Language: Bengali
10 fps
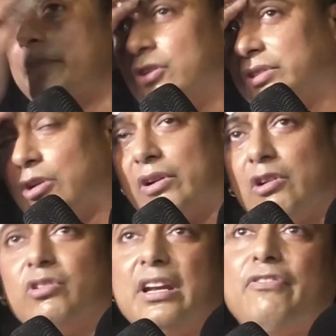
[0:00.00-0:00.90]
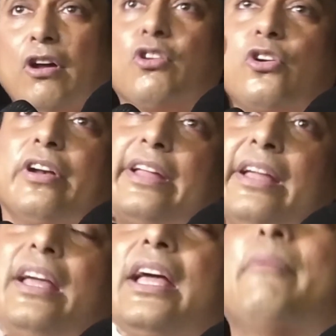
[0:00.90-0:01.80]
মানুষ কাউকে কাউকে ফলো করে
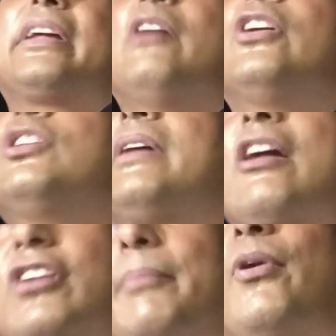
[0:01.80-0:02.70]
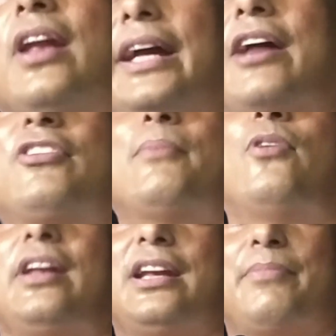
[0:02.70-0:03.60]
এবার কেউ হয়তো বা কারোটা বলে কারোটা
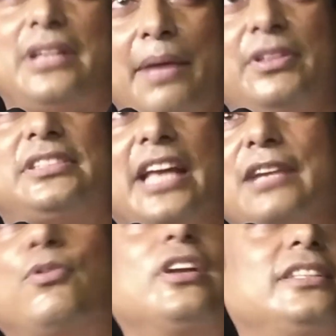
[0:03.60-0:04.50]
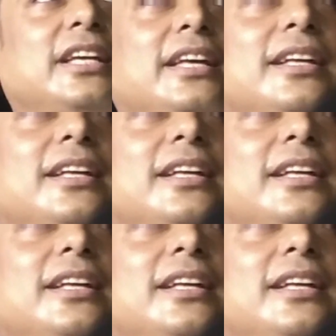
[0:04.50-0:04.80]
বলে না বাট আমি স্টেট বলি যে